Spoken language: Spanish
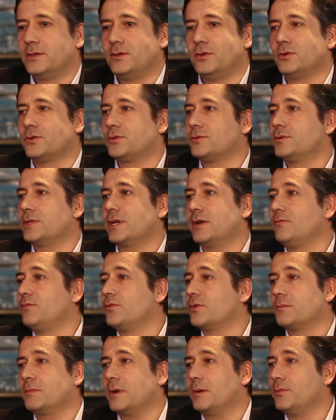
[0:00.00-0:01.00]
nos
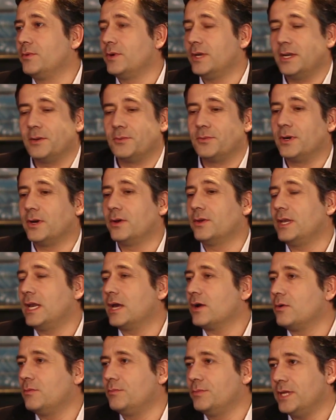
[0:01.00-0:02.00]
transformamos en abogados de
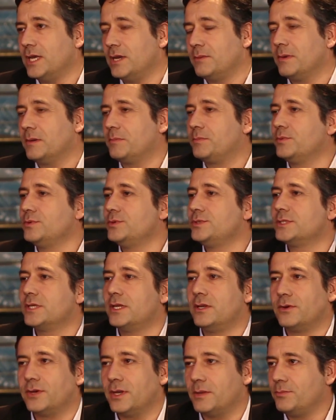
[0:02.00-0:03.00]
las comunidades mapuches,
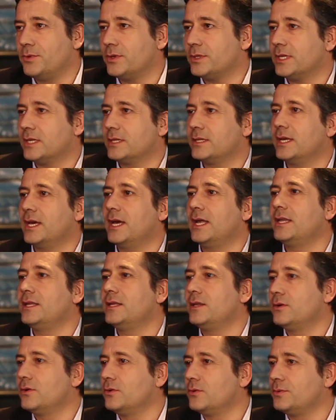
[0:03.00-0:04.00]
de los gremios estatales,
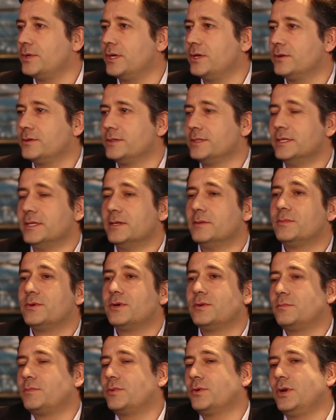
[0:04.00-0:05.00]
de los obreros,
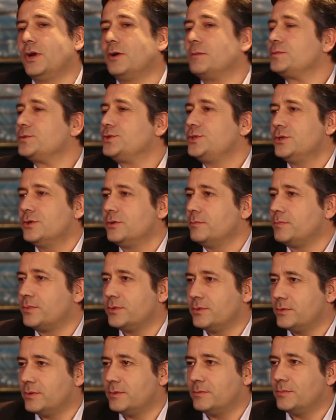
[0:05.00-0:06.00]
por, una opción
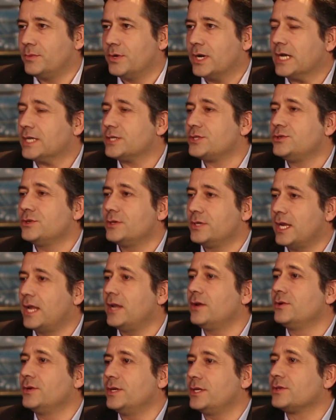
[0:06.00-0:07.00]
por,
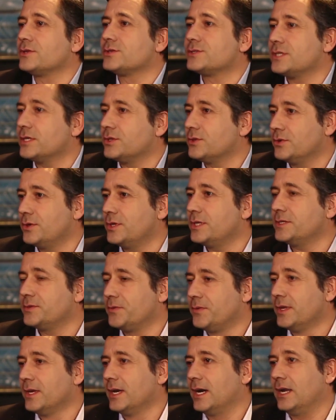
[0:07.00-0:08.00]
vocacional con estos sectores
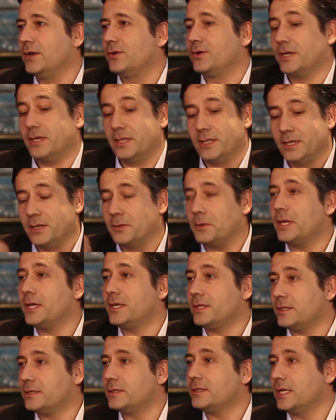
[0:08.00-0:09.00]
a los que de
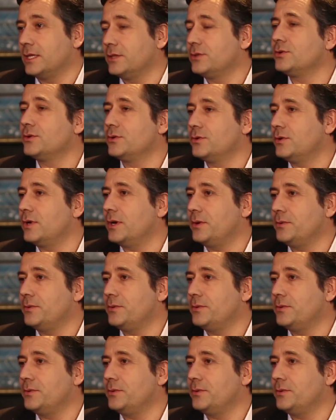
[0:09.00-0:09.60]
Nevares tanto nos